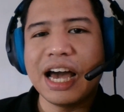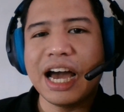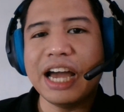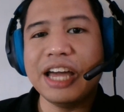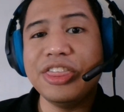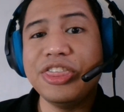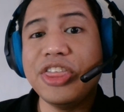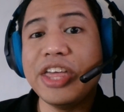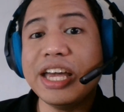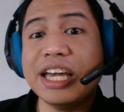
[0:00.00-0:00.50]

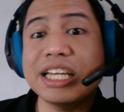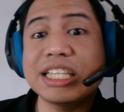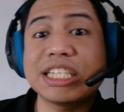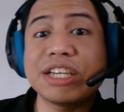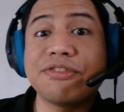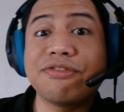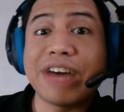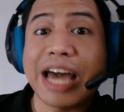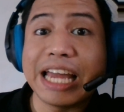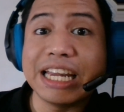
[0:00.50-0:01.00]
I think it's
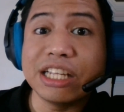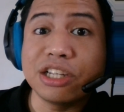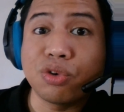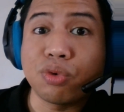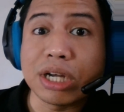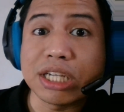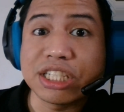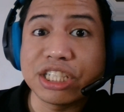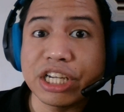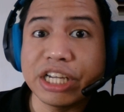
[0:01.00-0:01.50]
a valid
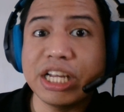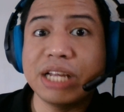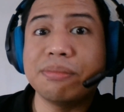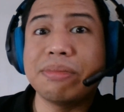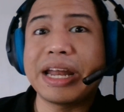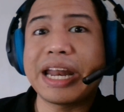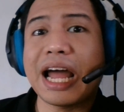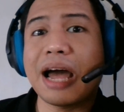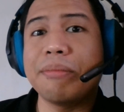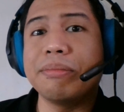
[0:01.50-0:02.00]
question and
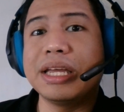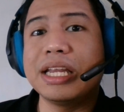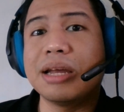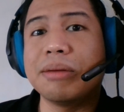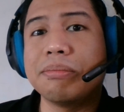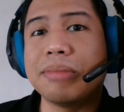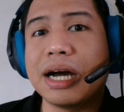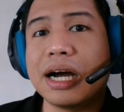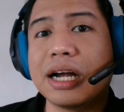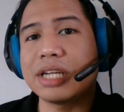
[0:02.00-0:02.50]
marami
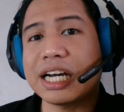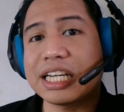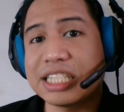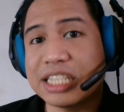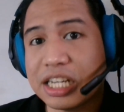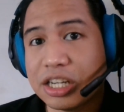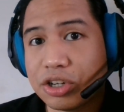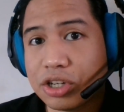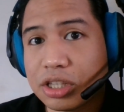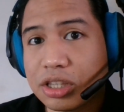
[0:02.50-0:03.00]
namang
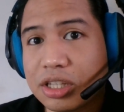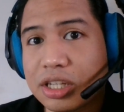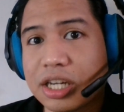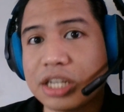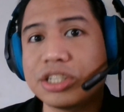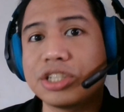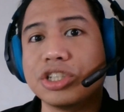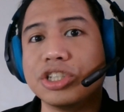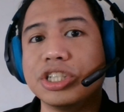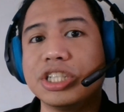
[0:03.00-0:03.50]
nakasagot
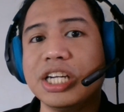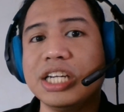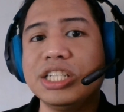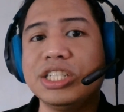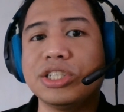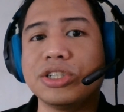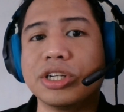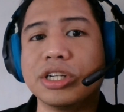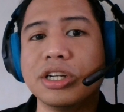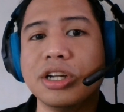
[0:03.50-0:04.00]
kay Sir
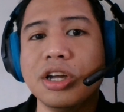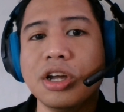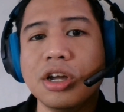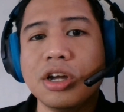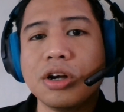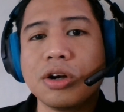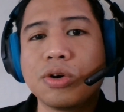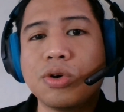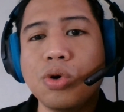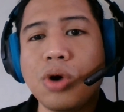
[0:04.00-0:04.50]
Jason
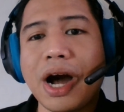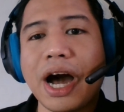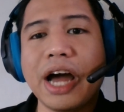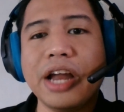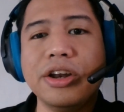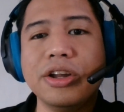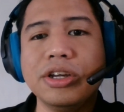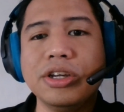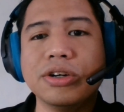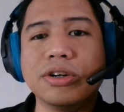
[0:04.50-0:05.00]
kung
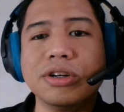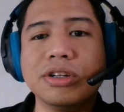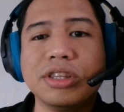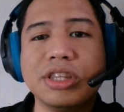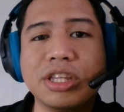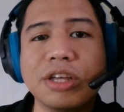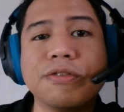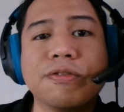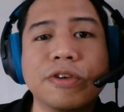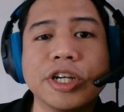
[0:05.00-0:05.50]
ano yung
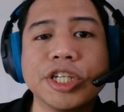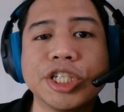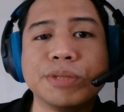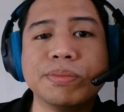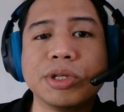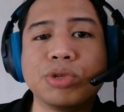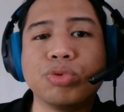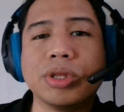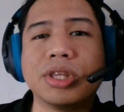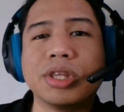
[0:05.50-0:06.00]
difference
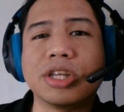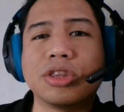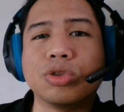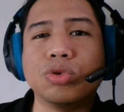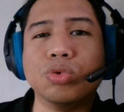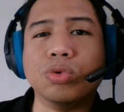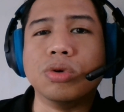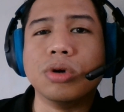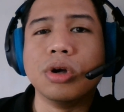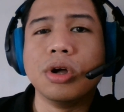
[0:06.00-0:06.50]
between the
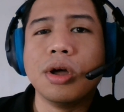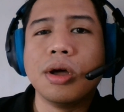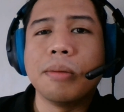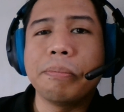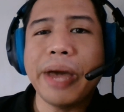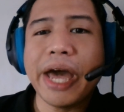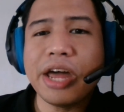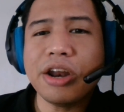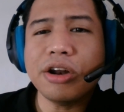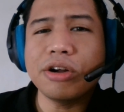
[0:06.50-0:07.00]
two.
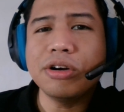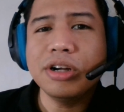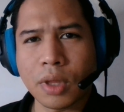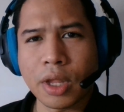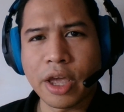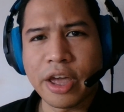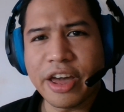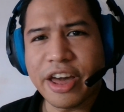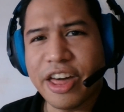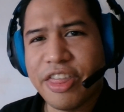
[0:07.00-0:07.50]
Pero
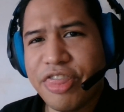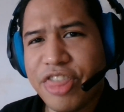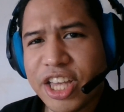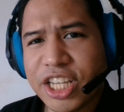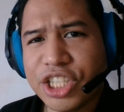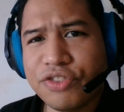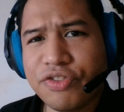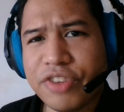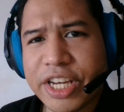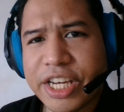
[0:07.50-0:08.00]
in
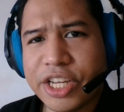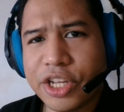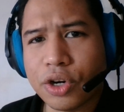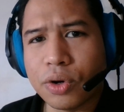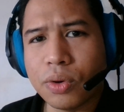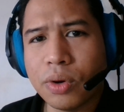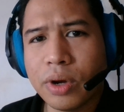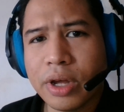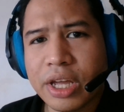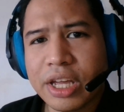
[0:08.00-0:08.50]
this
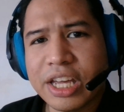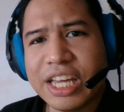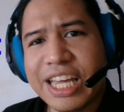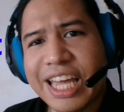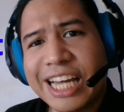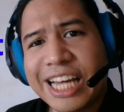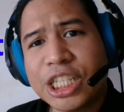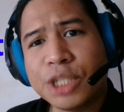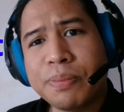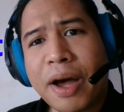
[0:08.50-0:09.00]
video,
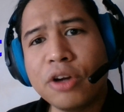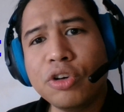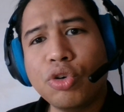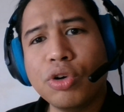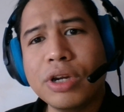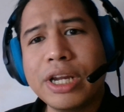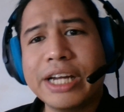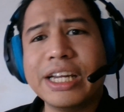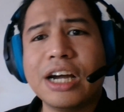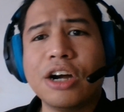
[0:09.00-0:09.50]
i-expound
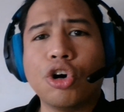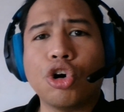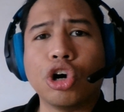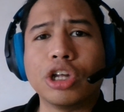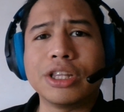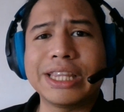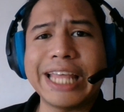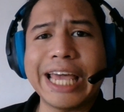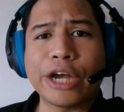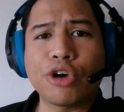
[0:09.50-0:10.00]
ko lang ng
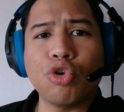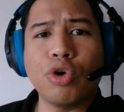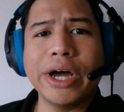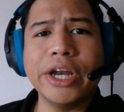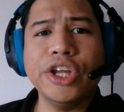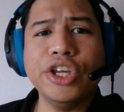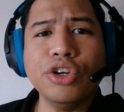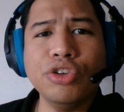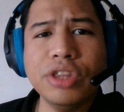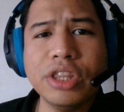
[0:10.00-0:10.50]
konti kung
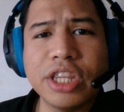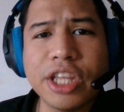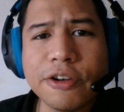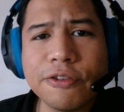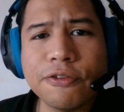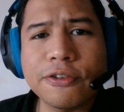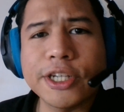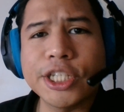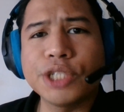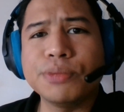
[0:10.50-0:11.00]
ano yung
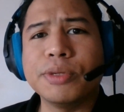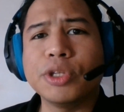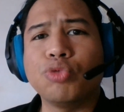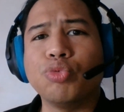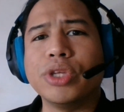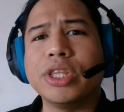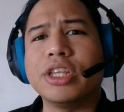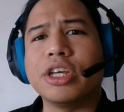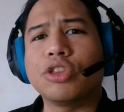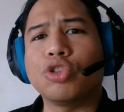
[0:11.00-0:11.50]
difference
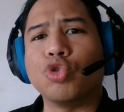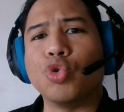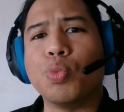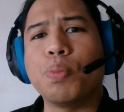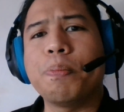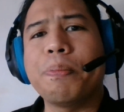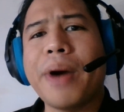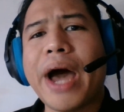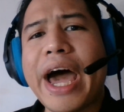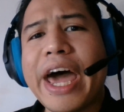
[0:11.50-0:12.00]
between the two
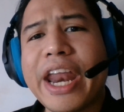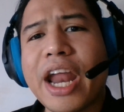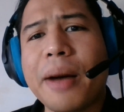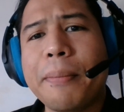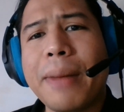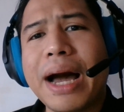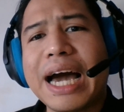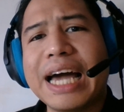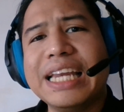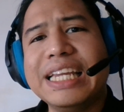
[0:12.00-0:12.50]
para
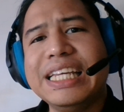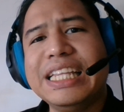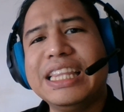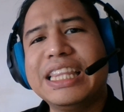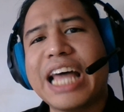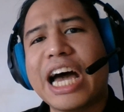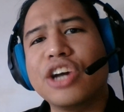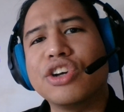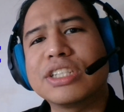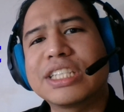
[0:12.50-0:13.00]
makalid
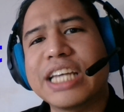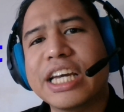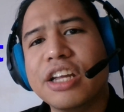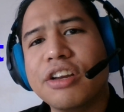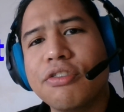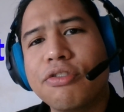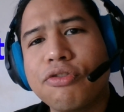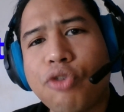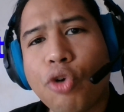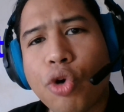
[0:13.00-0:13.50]
tayo sa
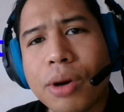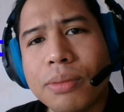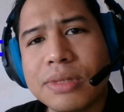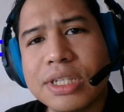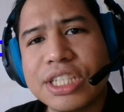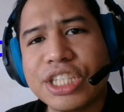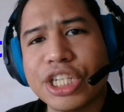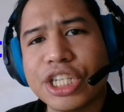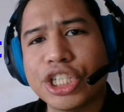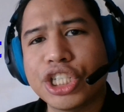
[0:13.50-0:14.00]
informed
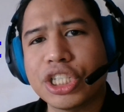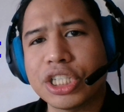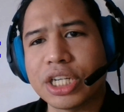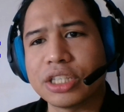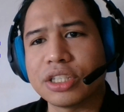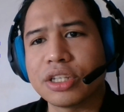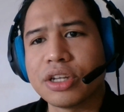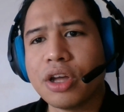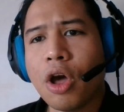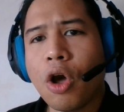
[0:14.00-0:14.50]

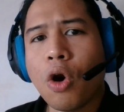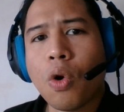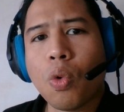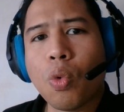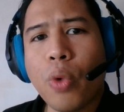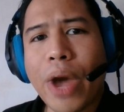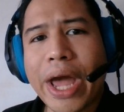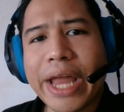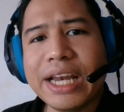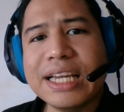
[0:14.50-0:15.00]
decision
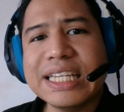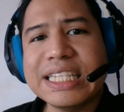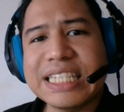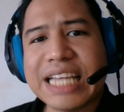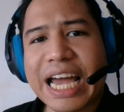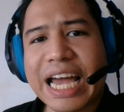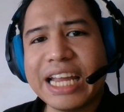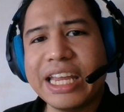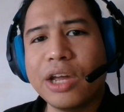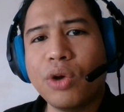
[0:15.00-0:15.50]
when
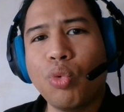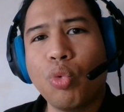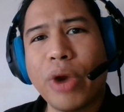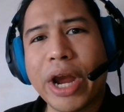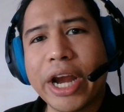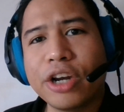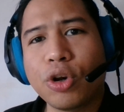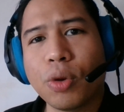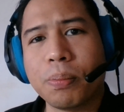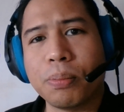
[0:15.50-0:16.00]
deciding
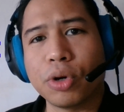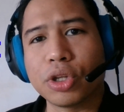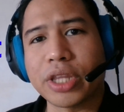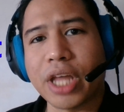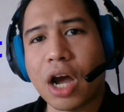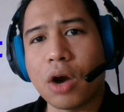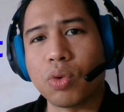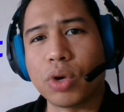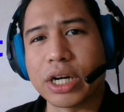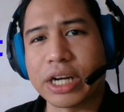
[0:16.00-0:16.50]
where to put
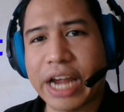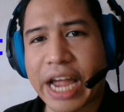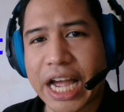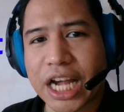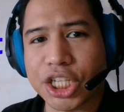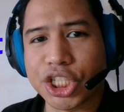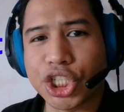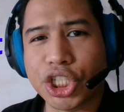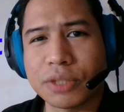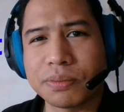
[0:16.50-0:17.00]
our
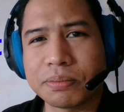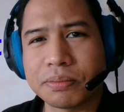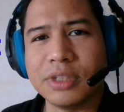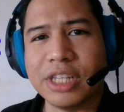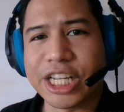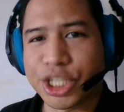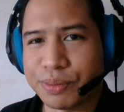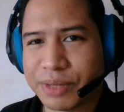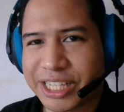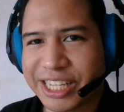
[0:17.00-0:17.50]
cash.
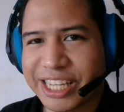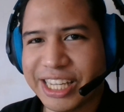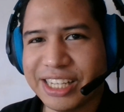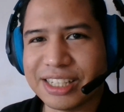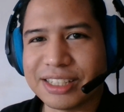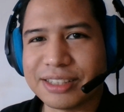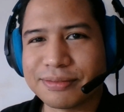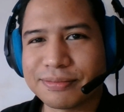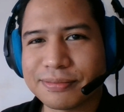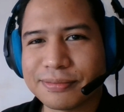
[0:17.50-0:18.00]
Let's begin!